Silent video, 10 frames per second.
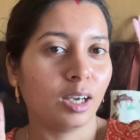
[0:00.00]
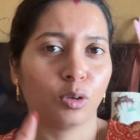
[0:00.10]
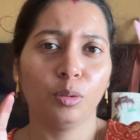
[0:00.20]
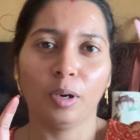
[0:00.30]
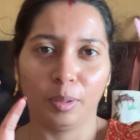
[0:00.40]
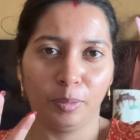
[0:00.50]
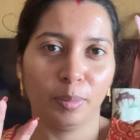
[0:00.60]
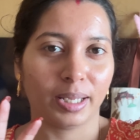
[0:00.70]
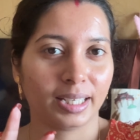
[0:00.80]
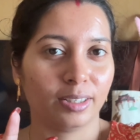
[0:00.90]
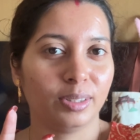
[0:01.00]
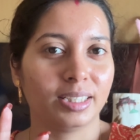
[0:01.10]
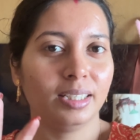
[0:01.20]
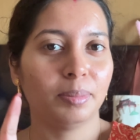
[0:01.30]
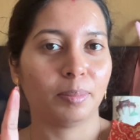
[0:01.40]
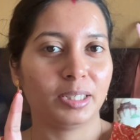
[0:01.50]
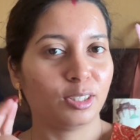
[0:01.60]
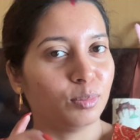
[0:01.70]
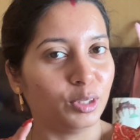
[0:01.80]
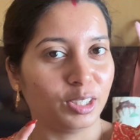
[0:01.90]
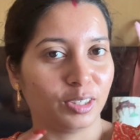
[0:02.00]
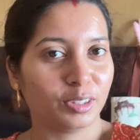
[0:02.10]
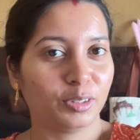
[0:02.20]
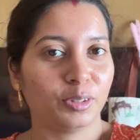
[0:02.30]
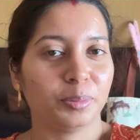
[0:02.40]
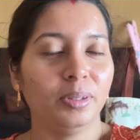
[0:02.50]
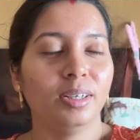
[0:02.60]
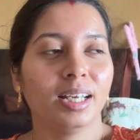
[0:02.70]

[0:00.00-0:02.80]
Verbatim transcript: খুব অল্প মাথা রয়েছে ভাবছি একটু মুড়ি ঘন্ট করবো